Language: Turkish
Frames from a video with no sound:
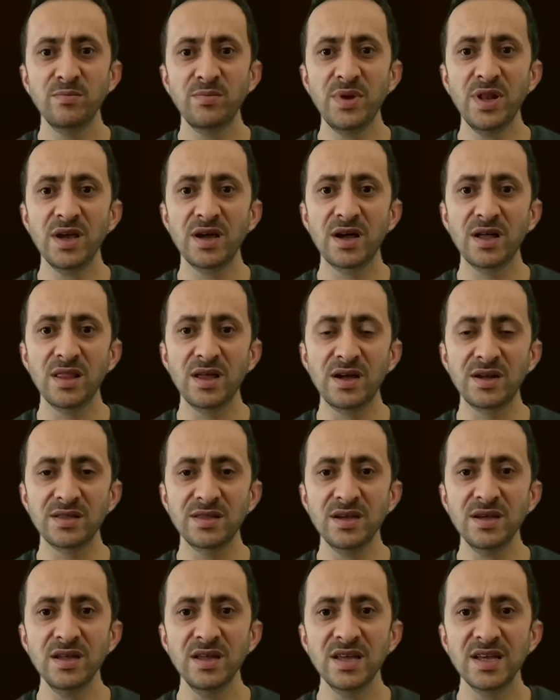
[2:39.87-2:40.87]

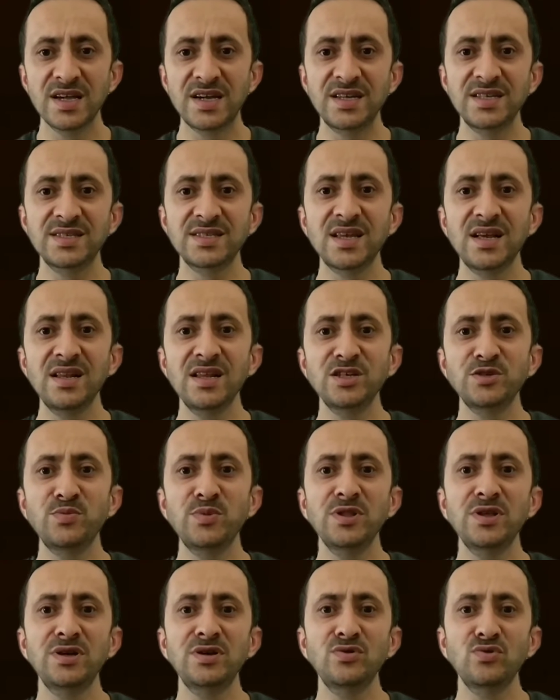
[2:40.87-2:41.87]
plakalarda
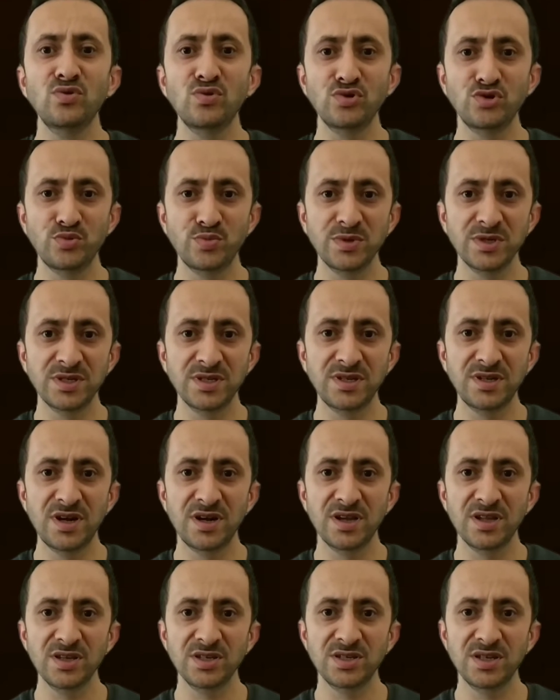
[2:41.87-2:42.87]
kristalleşmelerin oluşmasıdır
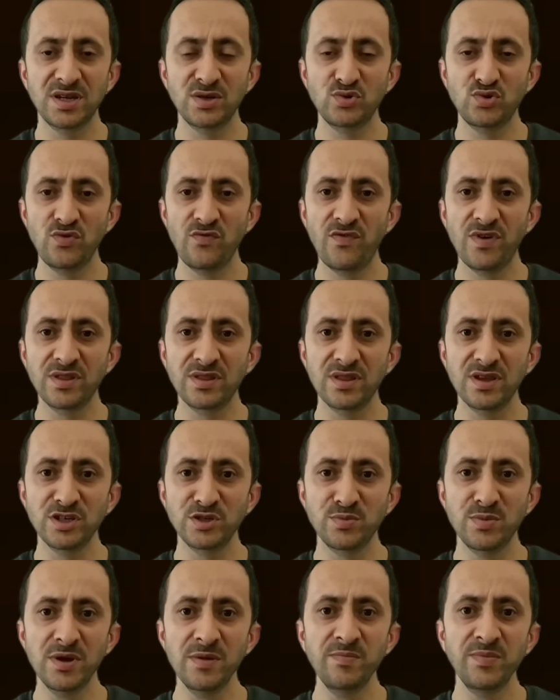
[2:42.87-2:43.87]
arkadaşlar
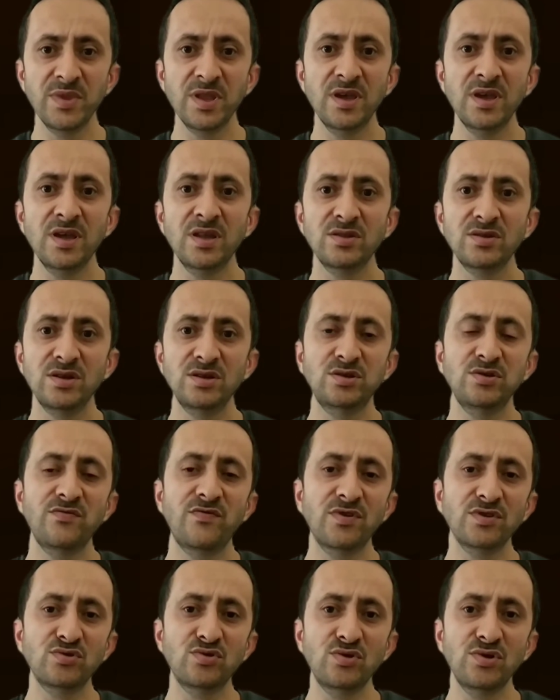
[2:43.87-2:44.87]
sülfatlaşma.
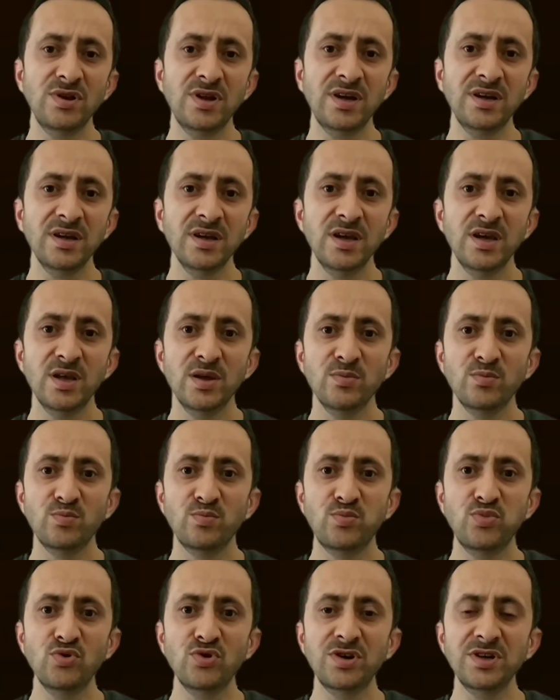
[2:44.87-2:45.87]
Desülfatörler
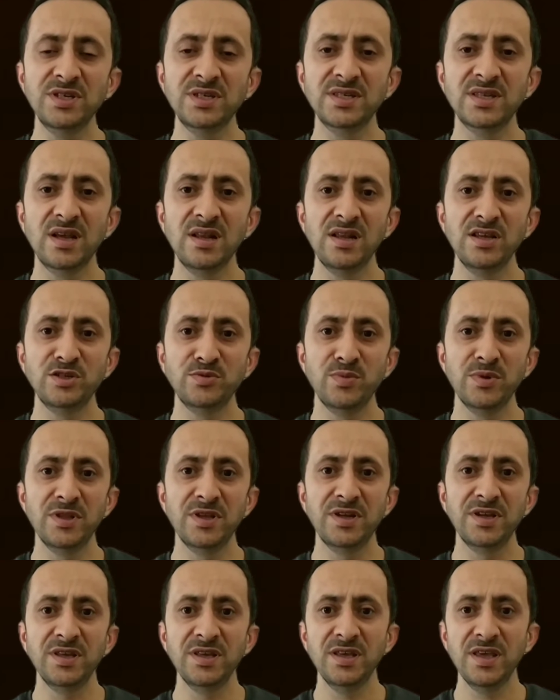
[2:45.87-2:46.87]
bu
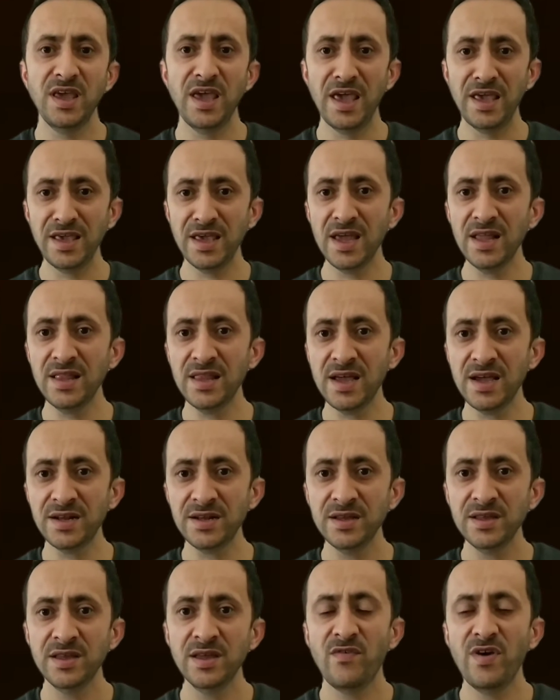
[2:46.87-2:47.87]
kristalleşmeleri
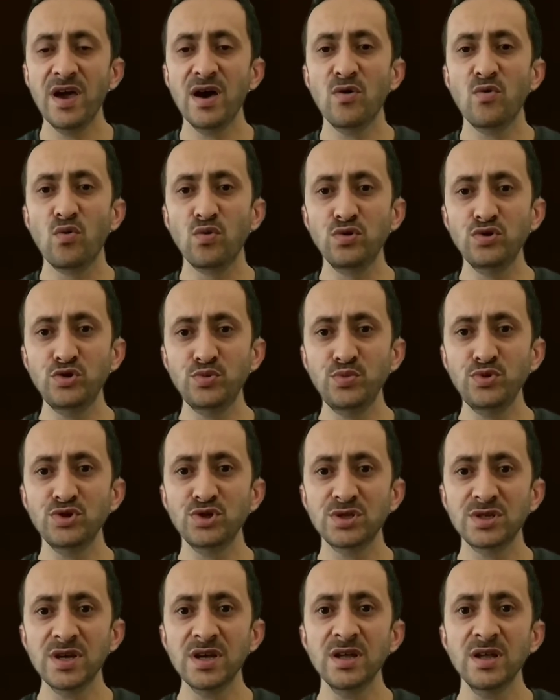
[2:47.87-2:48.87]
engeller veya
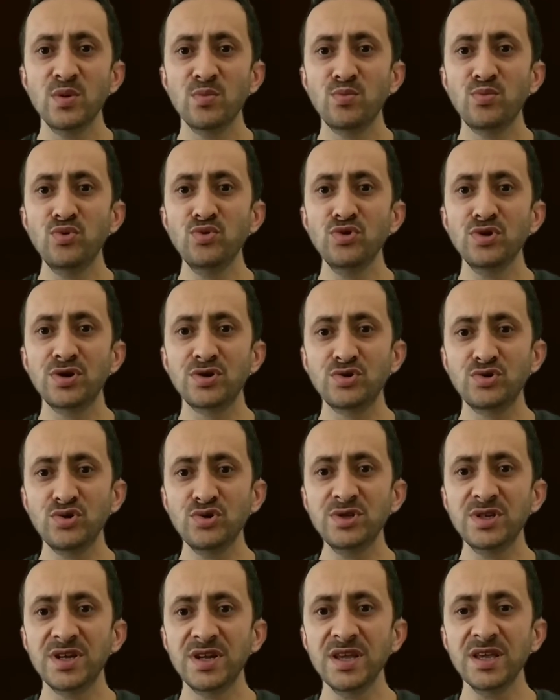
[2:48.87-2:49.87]
oluşmuşsa Bunları
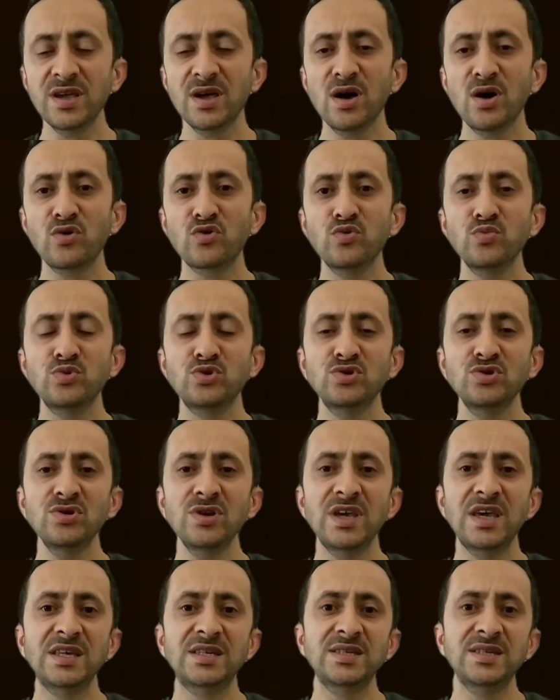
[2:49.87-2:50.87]
çözerek
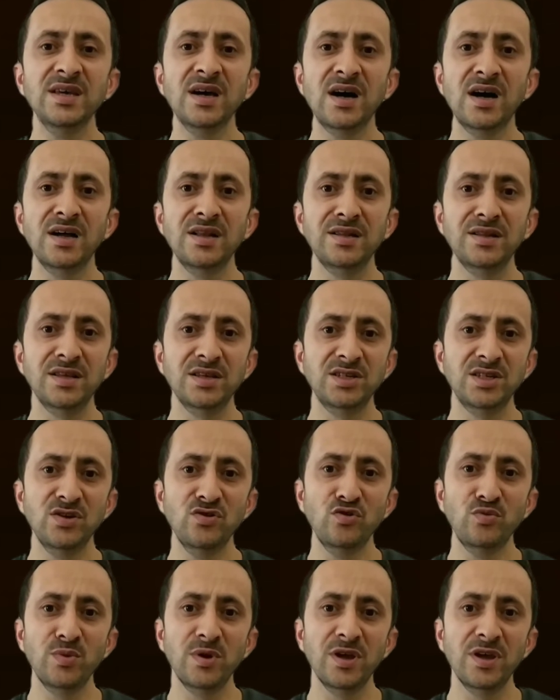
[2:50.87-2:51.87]
akümüzü eski haline
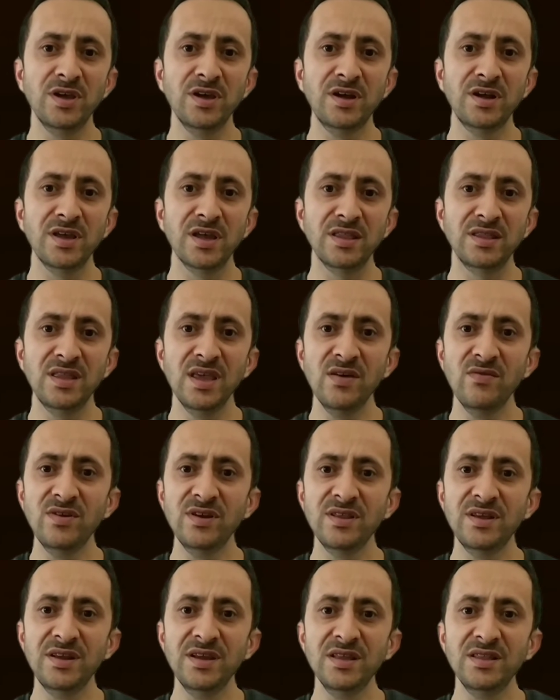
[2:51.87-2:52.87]
çevirmeye yarayan
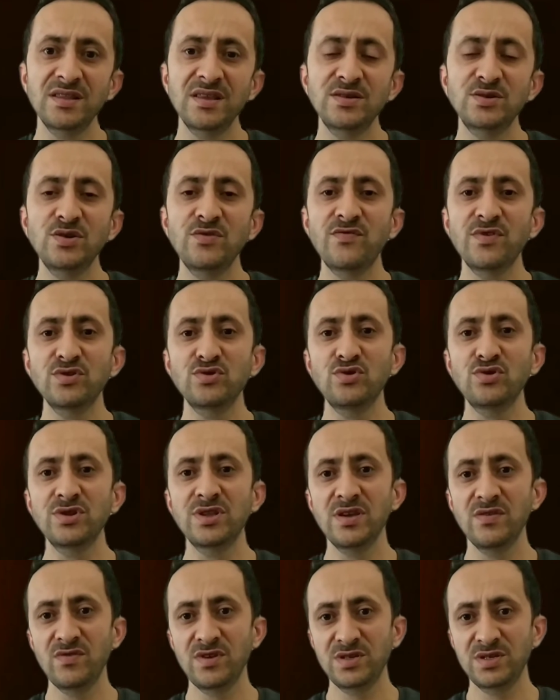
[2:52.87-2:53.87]
devrelere desülfatör
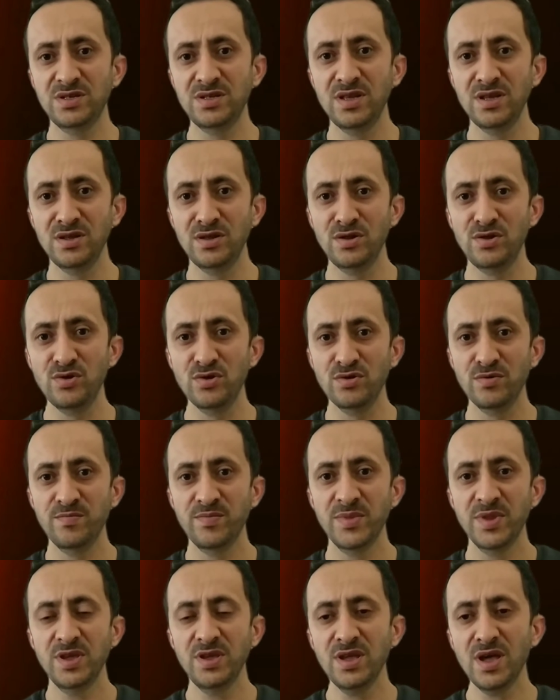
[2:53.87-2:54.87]
devresi deniliyor.
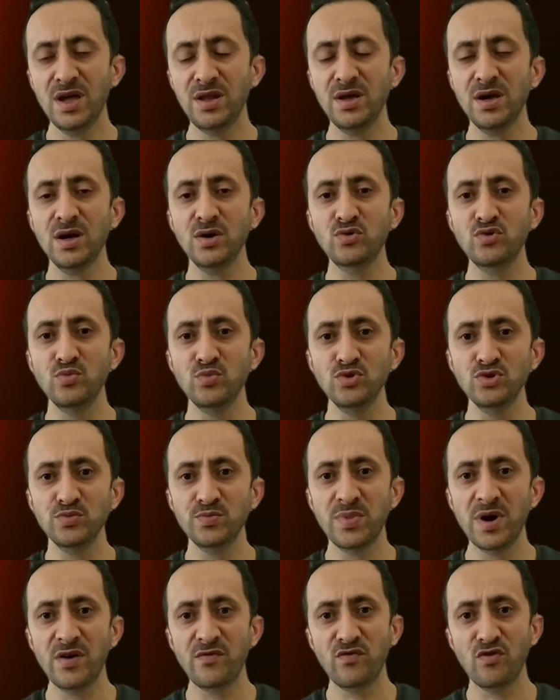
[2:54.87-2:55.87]
Yani
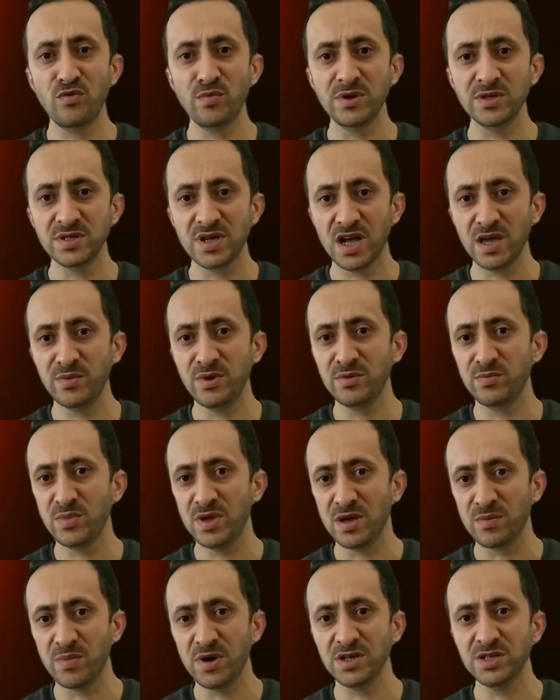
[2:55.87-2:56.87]
akümüz performans
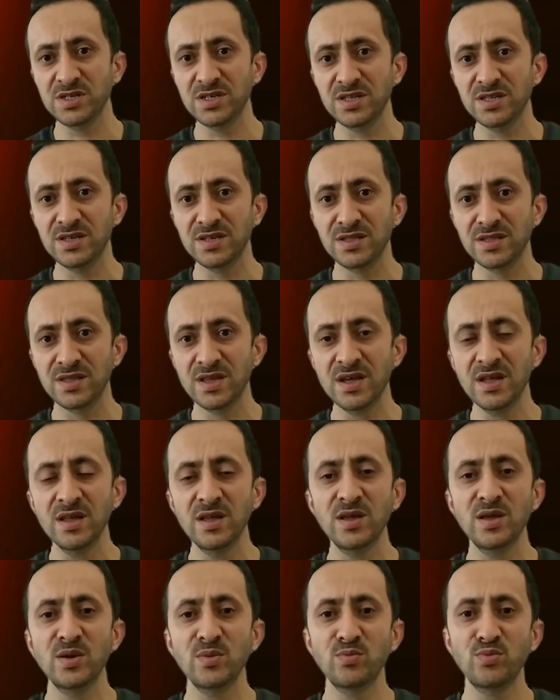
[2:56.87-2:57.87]
kaybetmeye başladığında
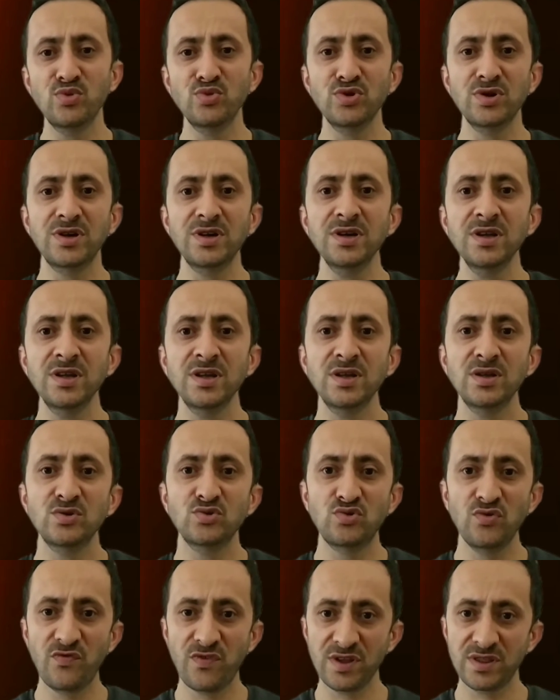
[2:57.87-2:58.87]
bunları
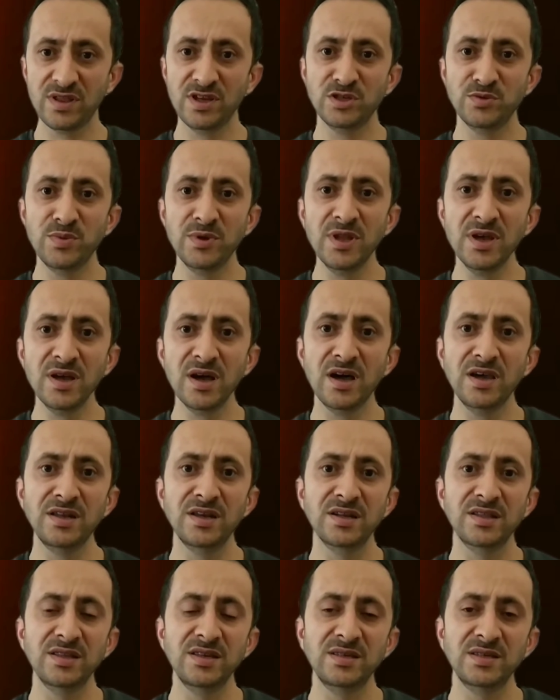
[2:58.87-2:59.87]
sülfatlaşmadan
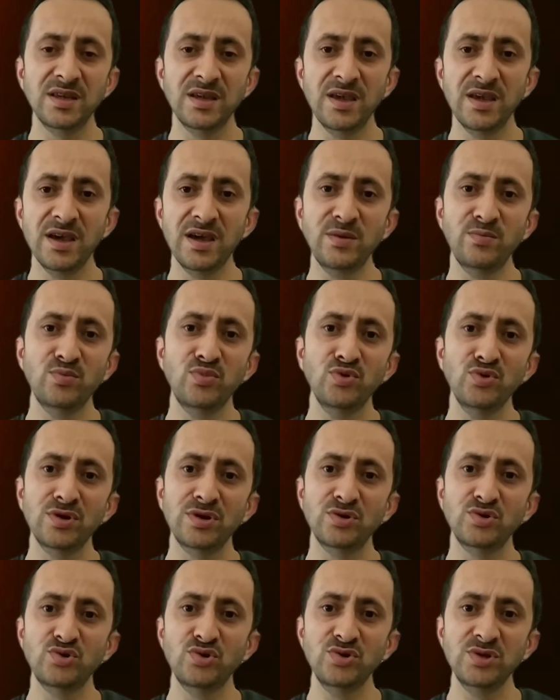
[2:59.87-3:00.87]
kaynaklıysa eğer
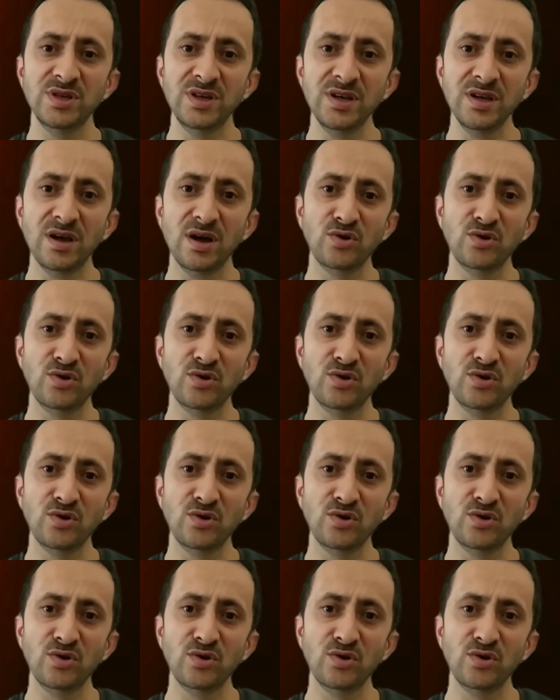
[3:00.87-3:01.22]
bunları çözerek